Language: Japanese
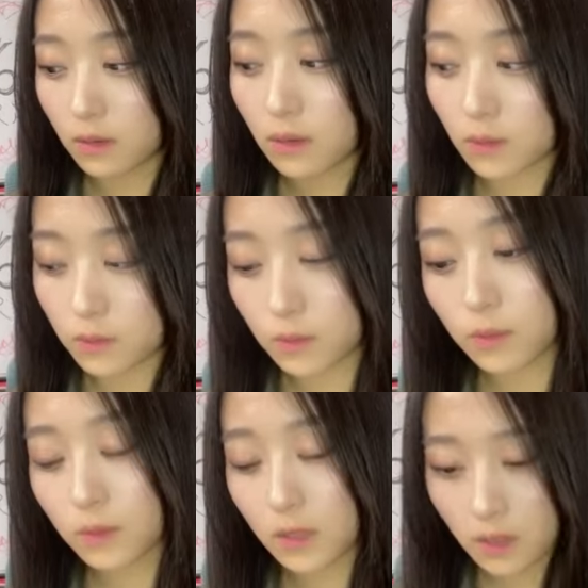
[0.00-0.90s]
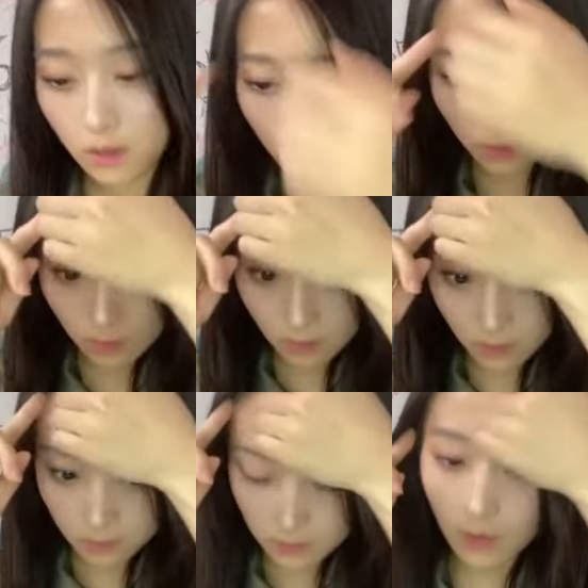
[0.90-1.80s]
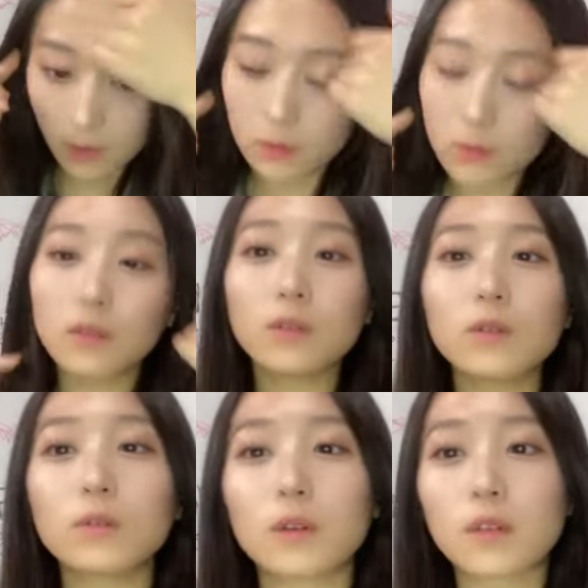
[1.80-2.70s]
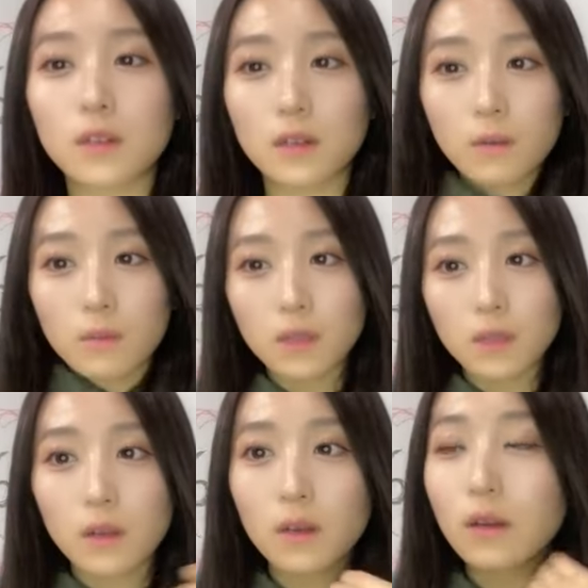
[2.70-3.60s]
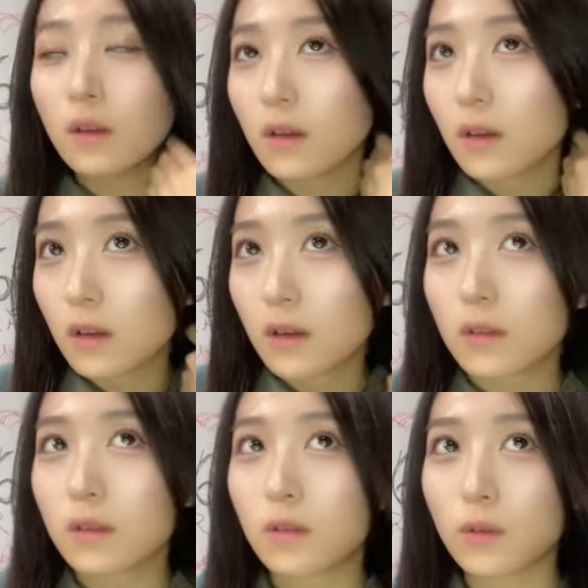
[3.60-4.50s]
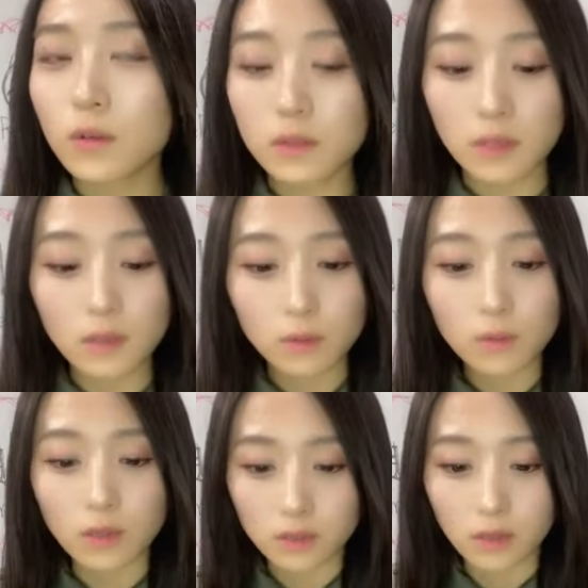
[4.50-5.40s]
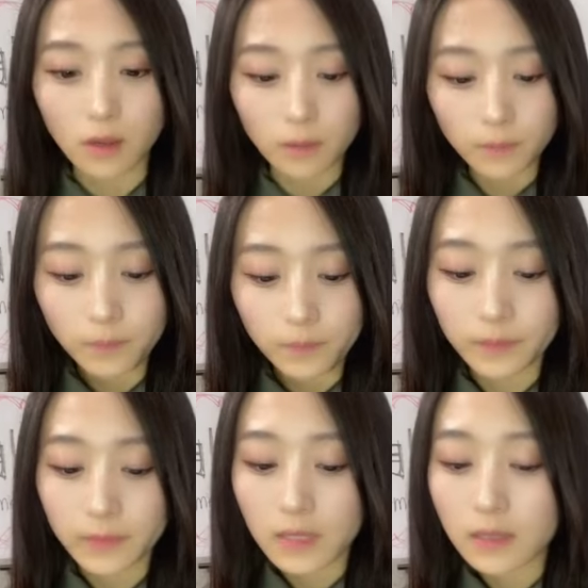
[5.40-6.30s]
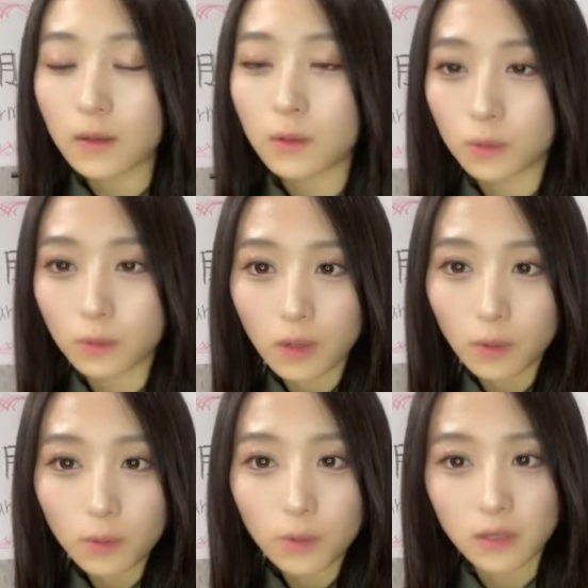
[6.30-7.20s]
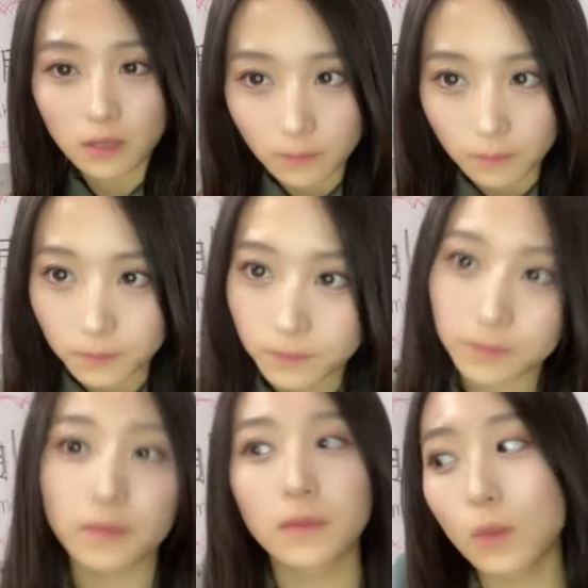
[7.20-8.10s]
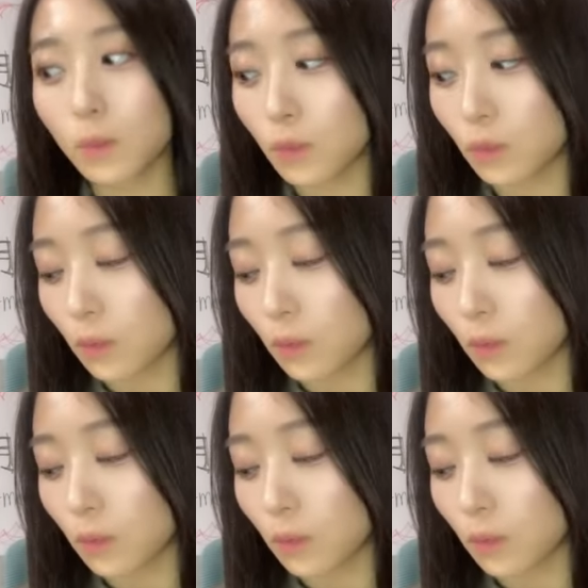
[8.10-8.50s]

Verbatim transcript: なんか普通にさ卒業とかしたらみんな女優さんとかさになることが多いじゃんでも